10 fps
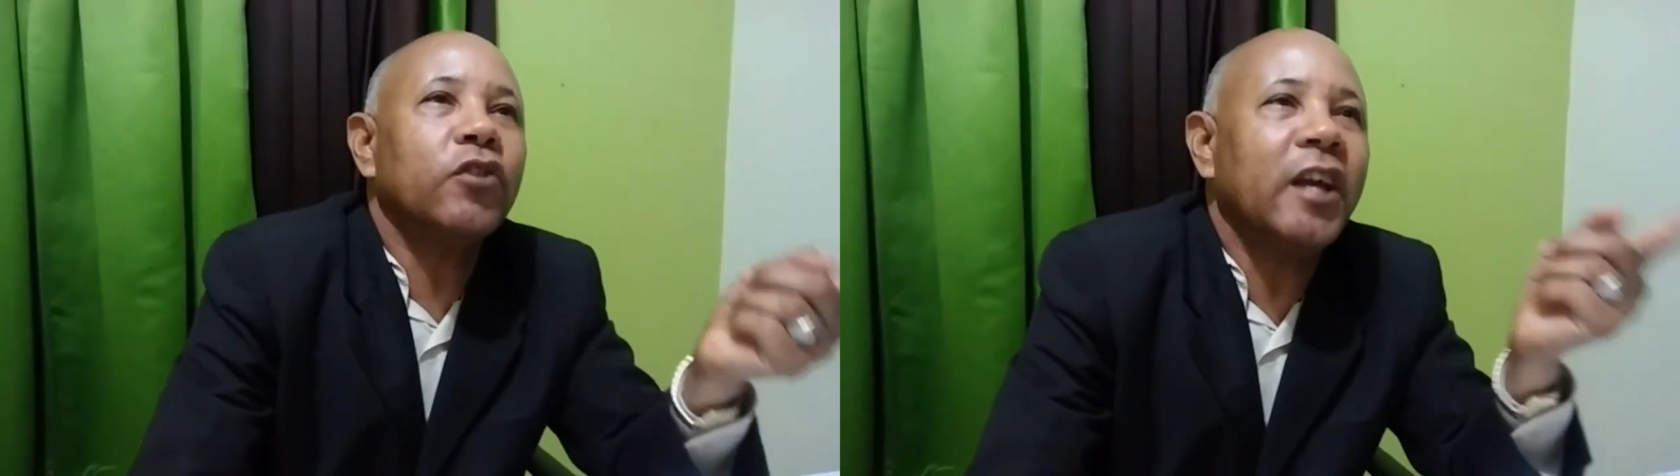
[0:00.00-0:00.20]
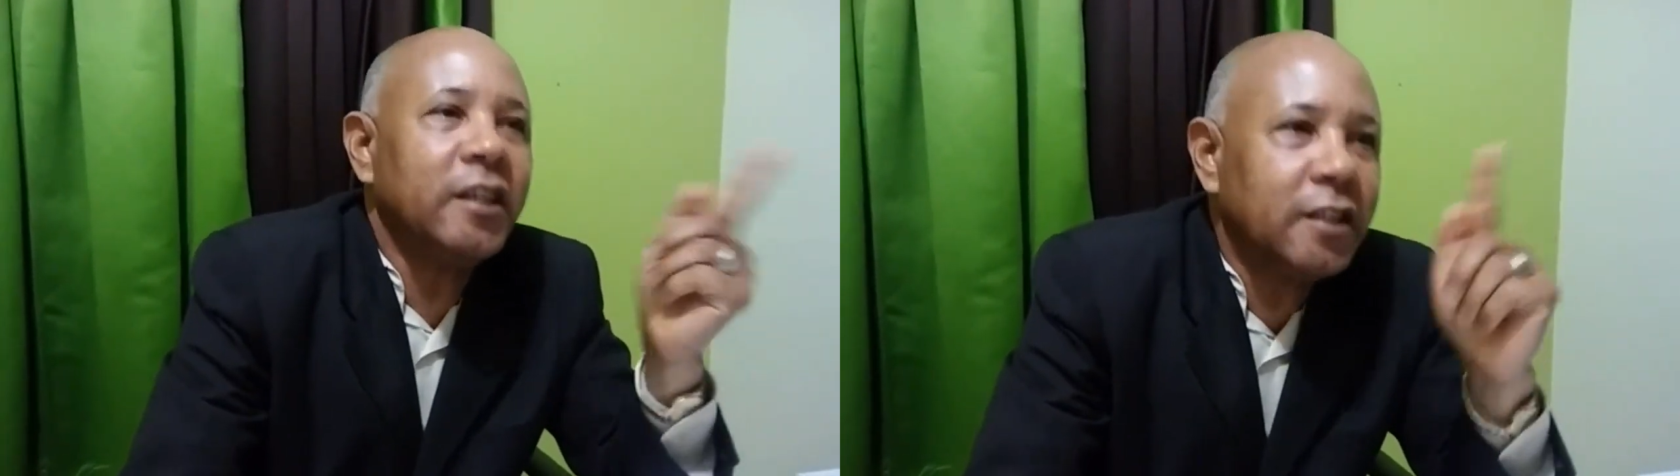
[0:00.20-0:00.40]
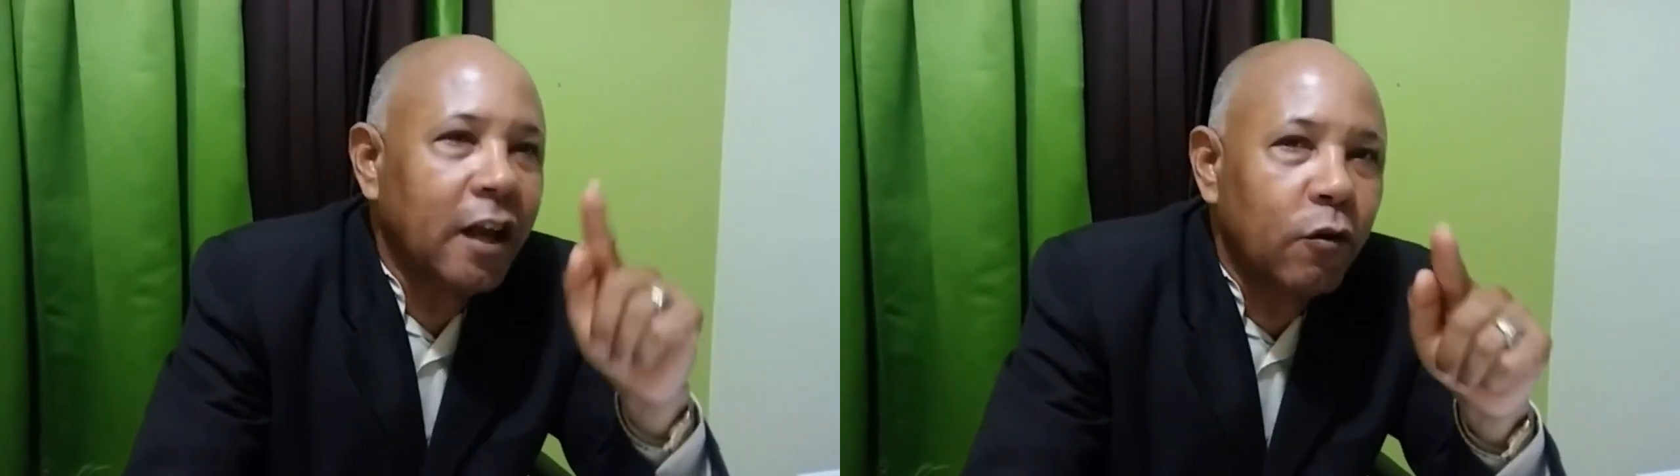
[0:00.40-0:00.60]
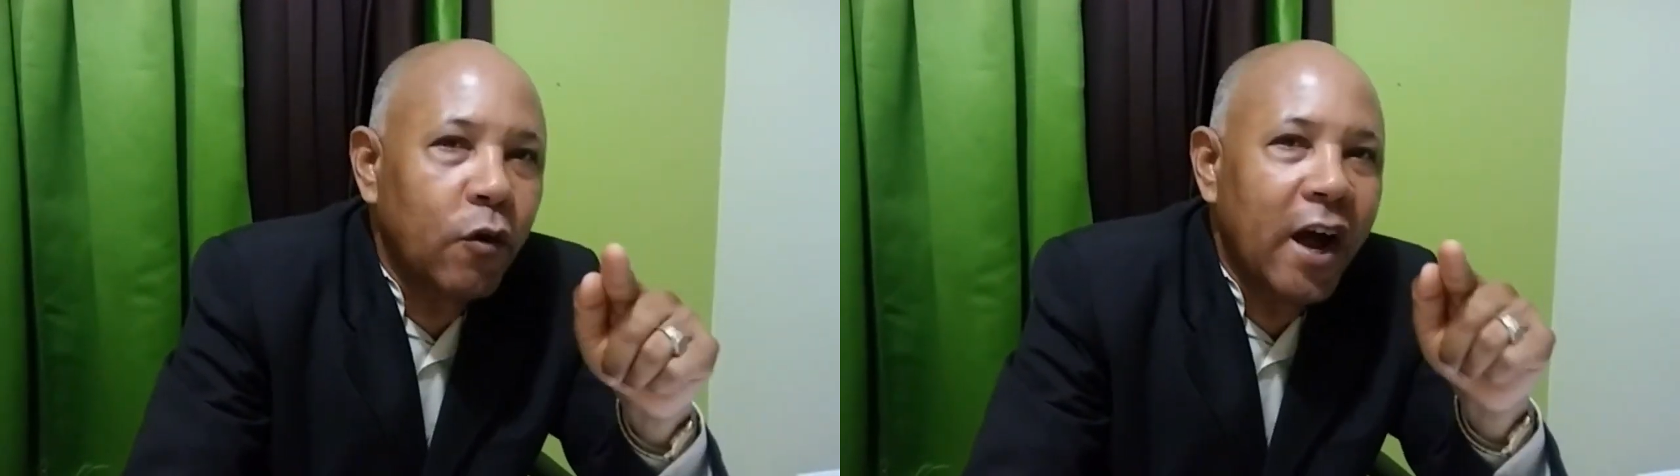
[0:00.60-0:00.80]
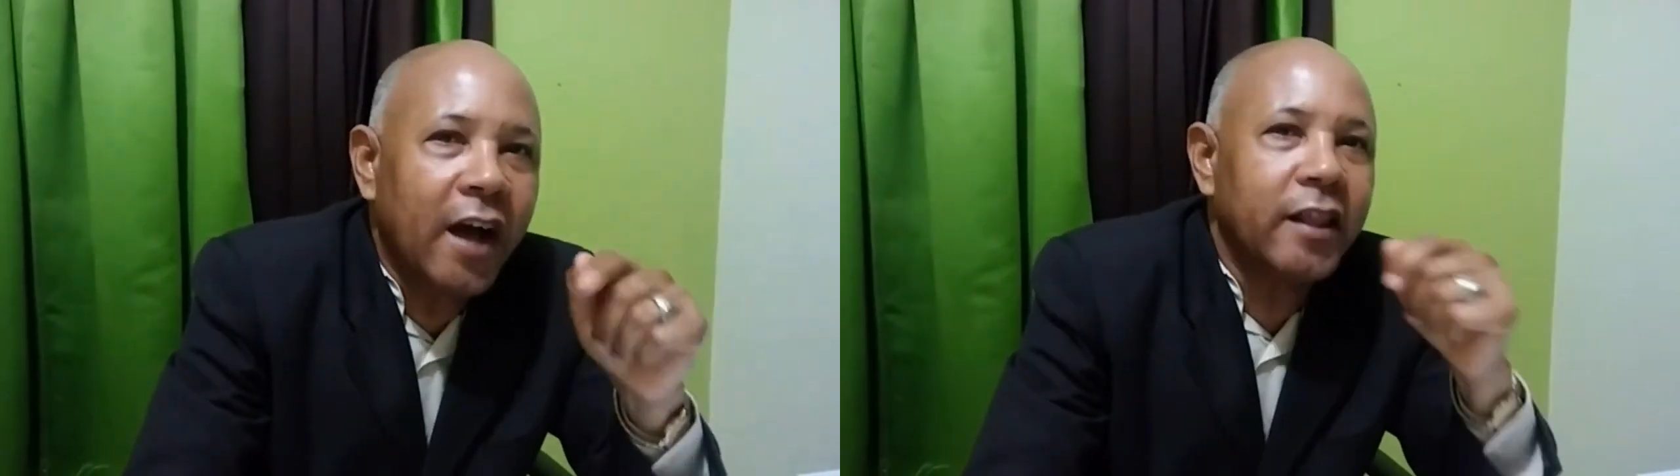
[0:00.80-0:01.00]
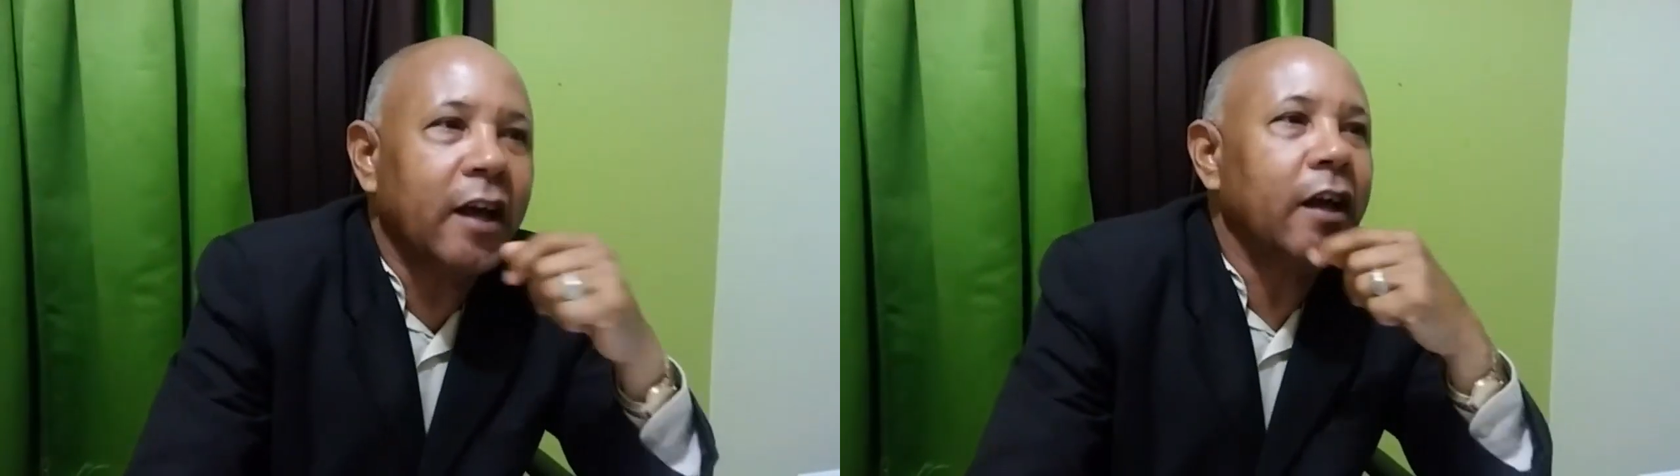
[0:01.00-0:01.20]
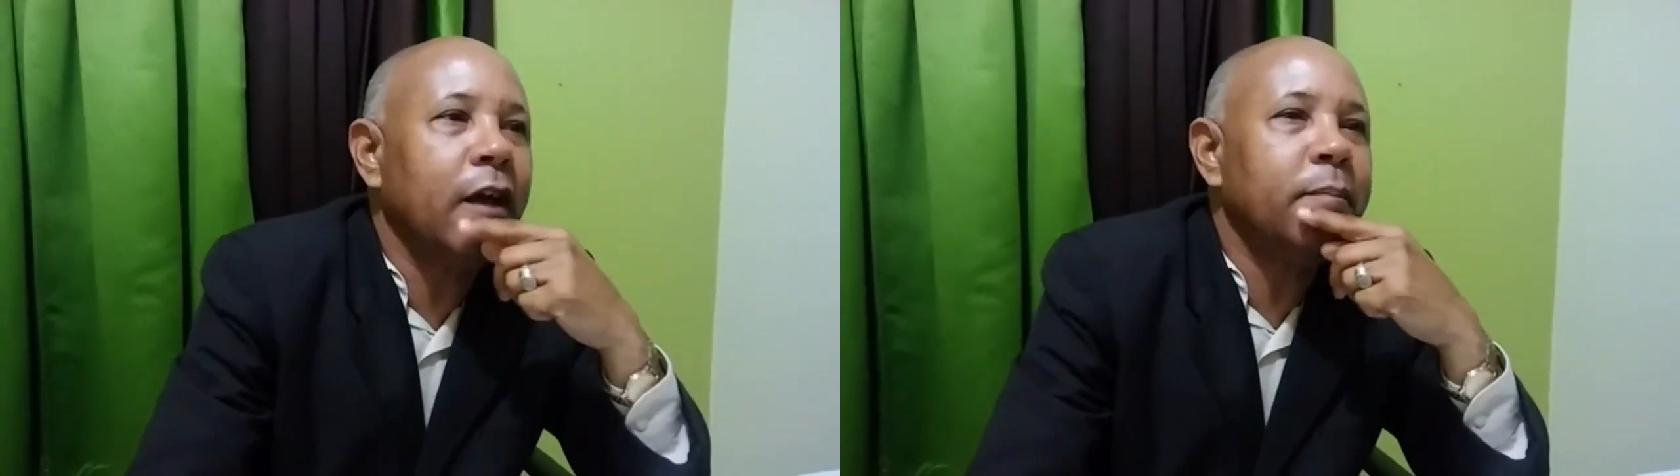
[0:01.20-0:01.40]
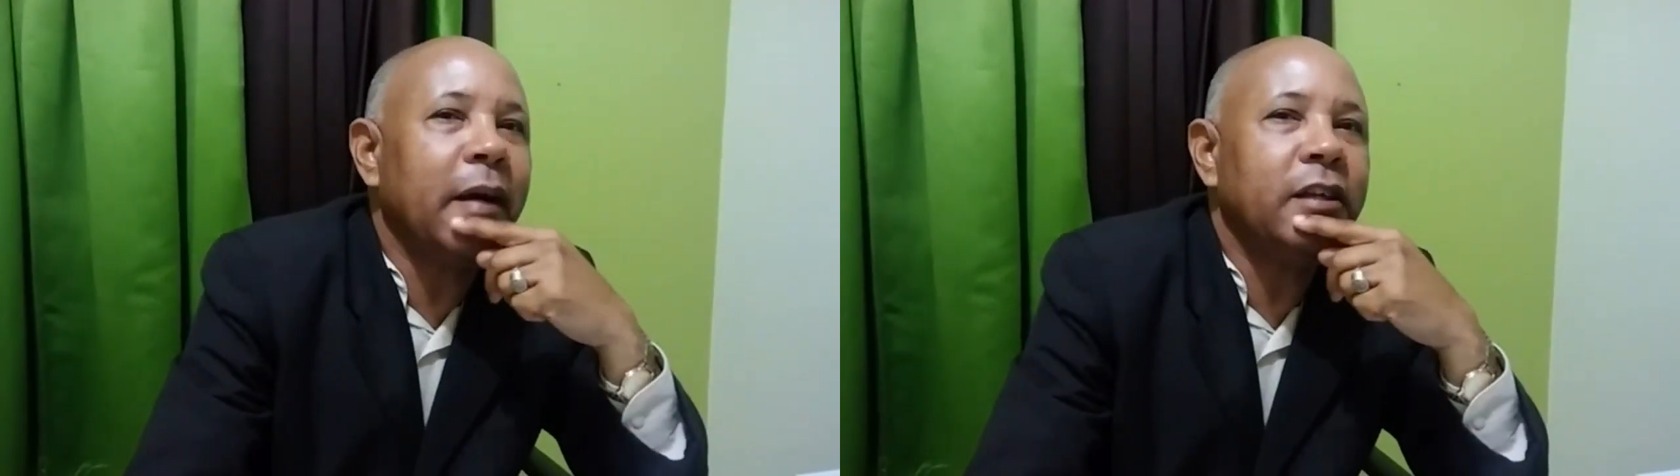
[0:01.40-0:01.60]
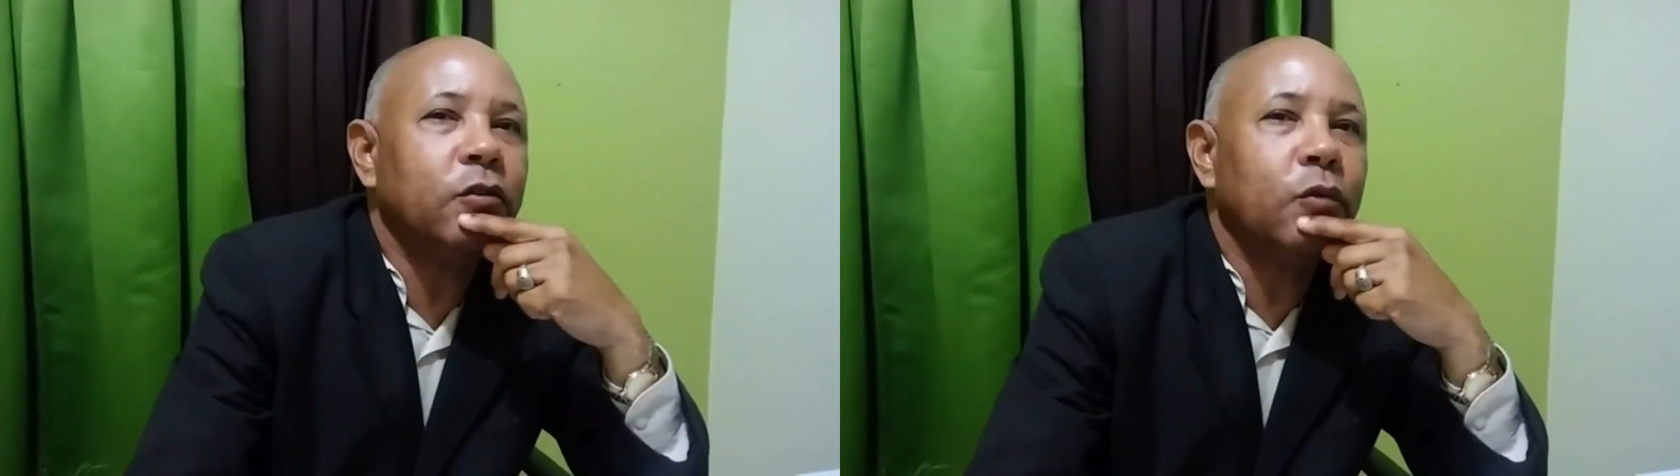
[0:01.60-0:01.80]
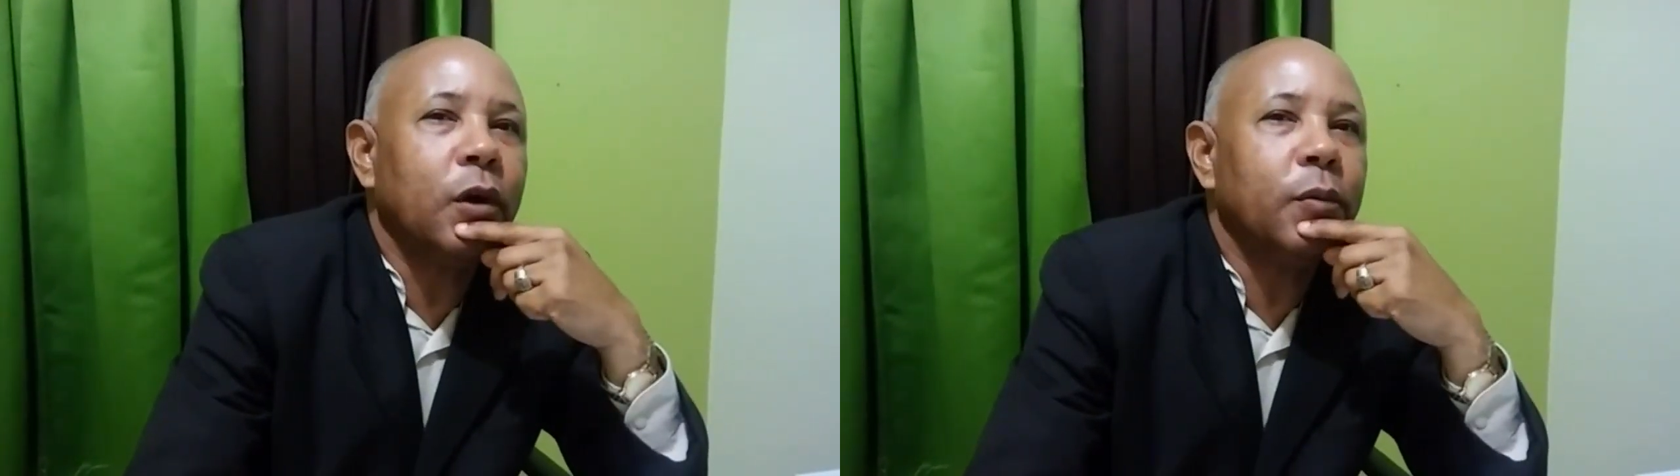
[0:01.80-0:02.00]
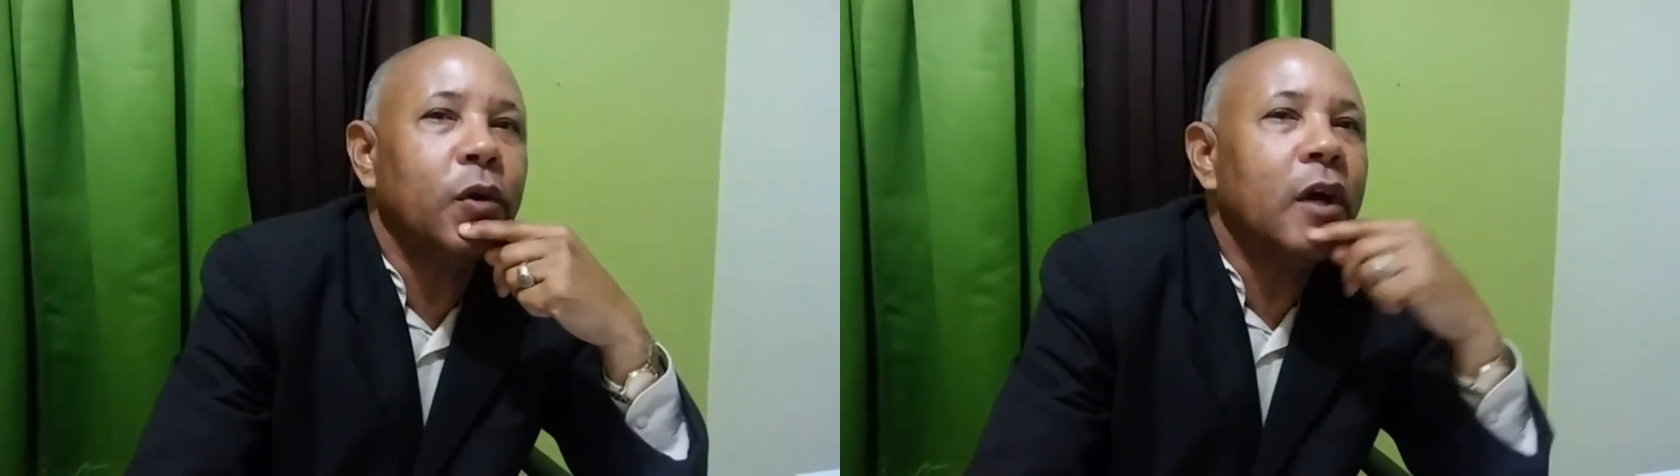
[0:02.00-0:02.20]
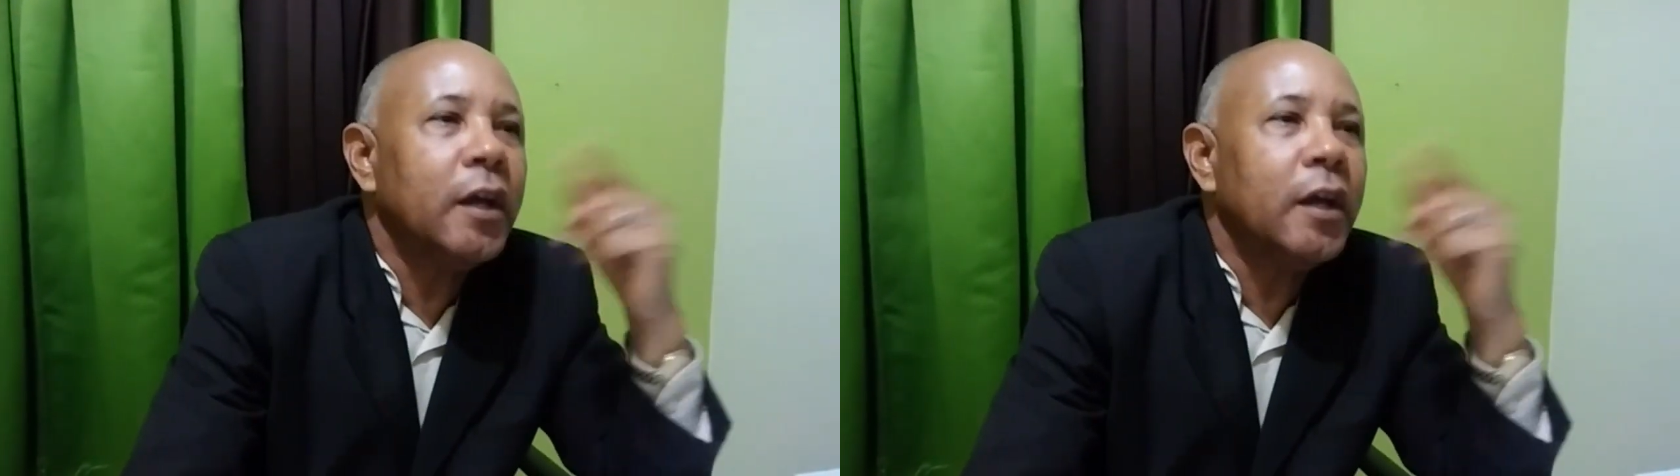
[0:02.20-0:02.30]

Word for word: desalojadas en Valle Nuevo,